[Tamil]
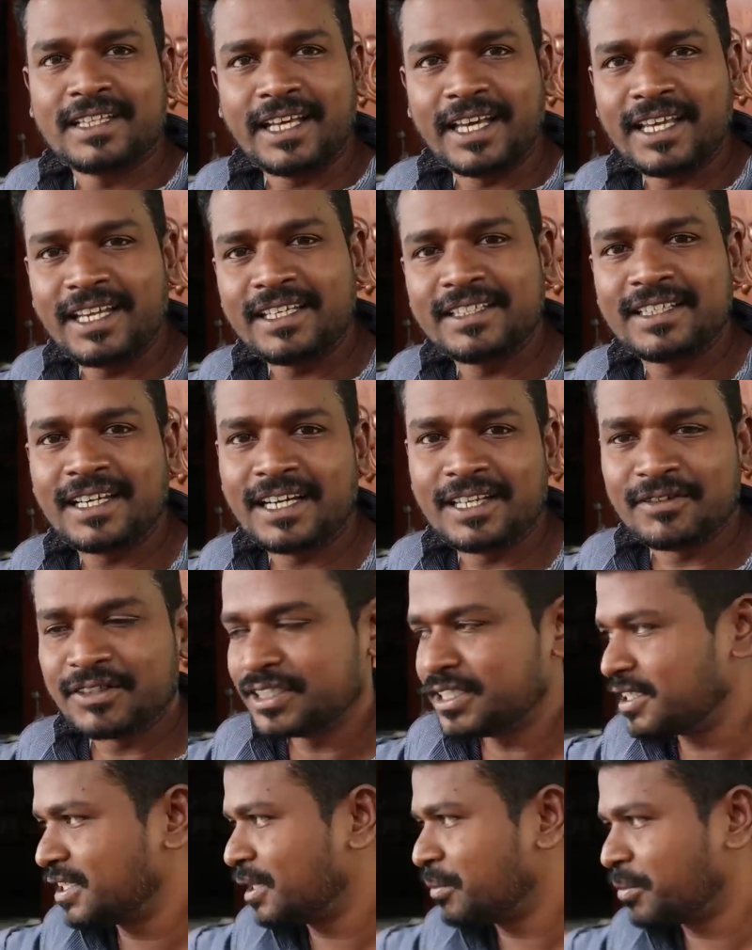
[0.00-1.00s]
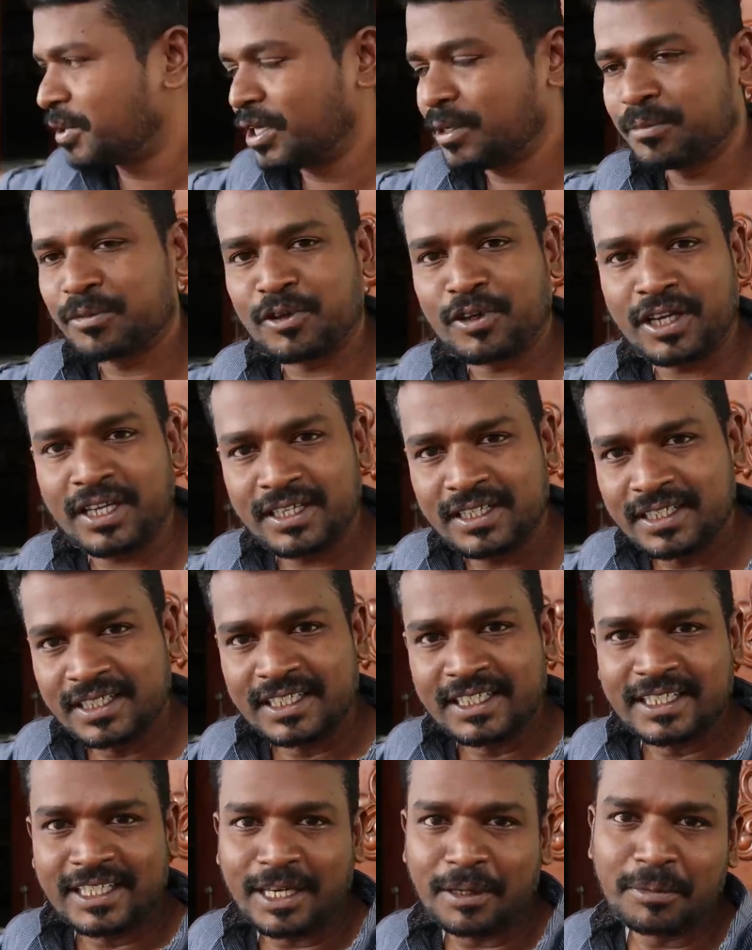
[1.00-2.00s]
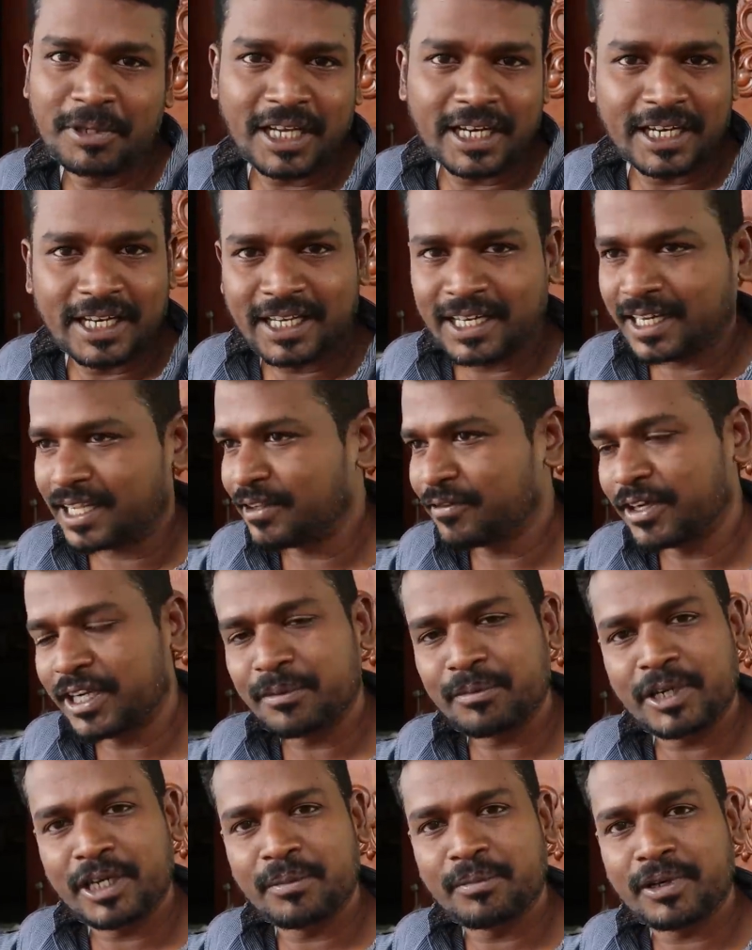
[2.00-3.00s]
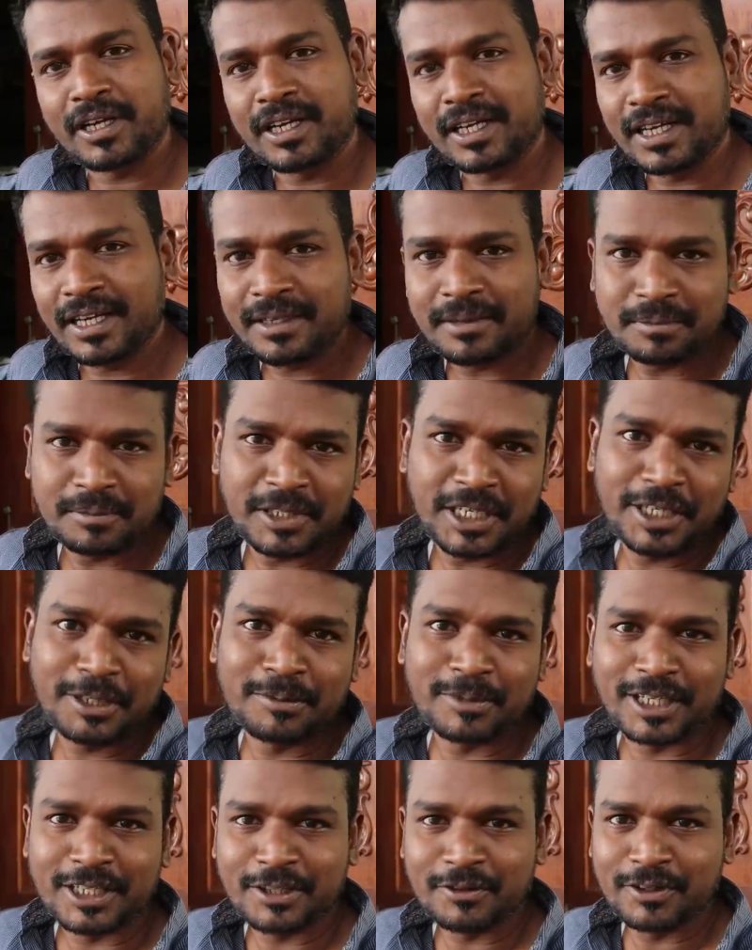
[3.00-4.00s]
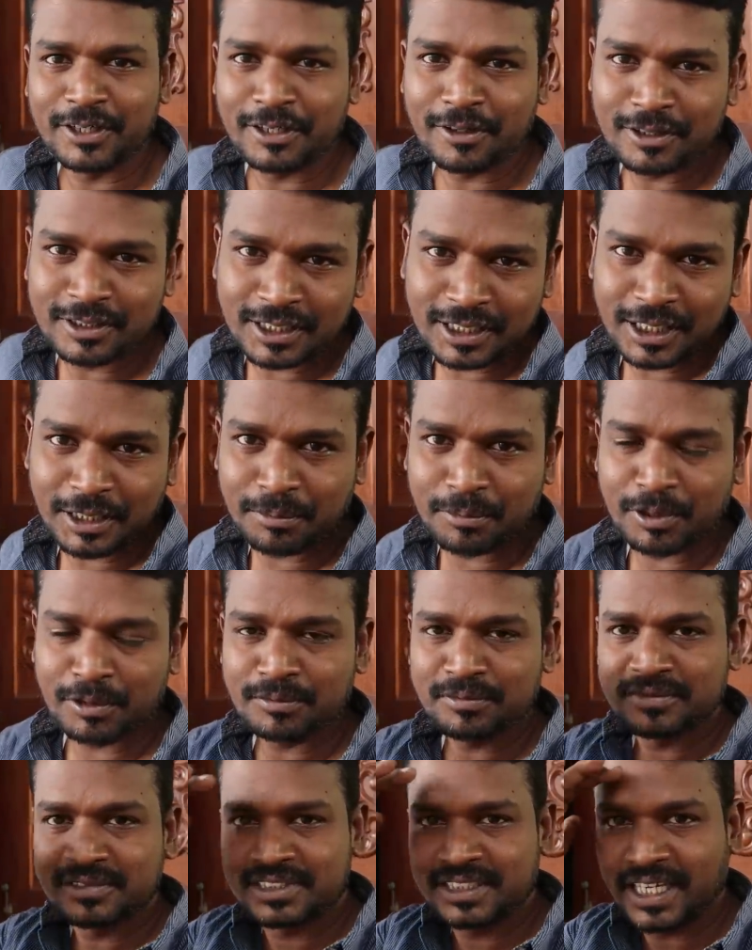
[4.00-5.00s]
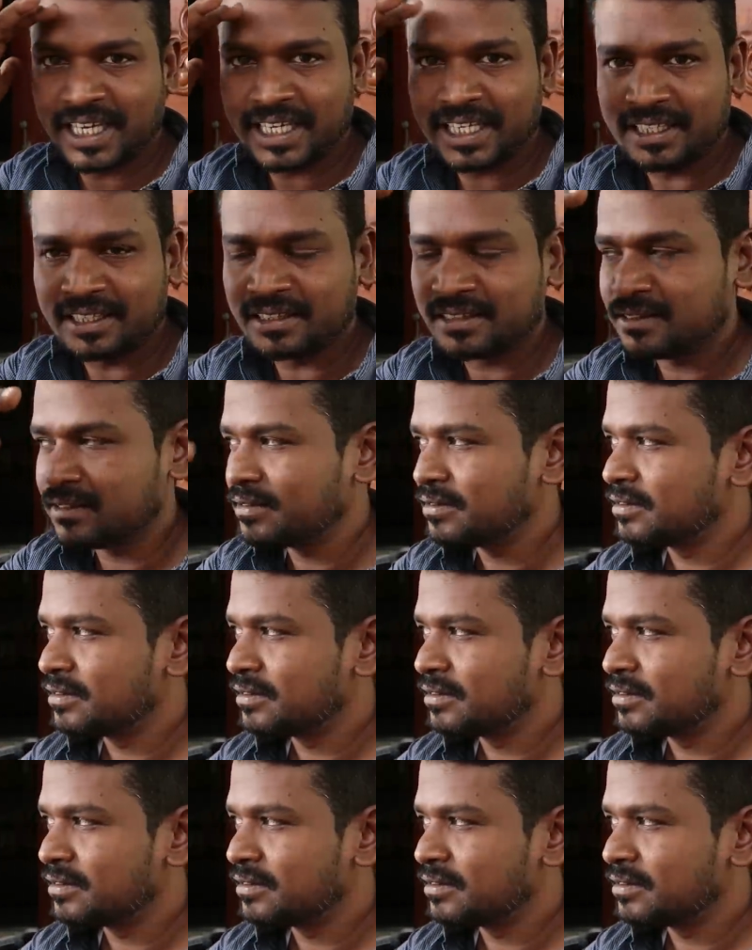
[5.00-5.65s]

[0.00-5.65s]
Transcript: தைரியசாலி வச்சுட்டு தான் பண்ண போகிறேன் எப்படி என்னங்கிறத வெயிட் பண்ணி பாருங்கள் மீண்டும் அடுத்த வீடியோவில் சந்திப்போம் ஜெய்ஹிந்த்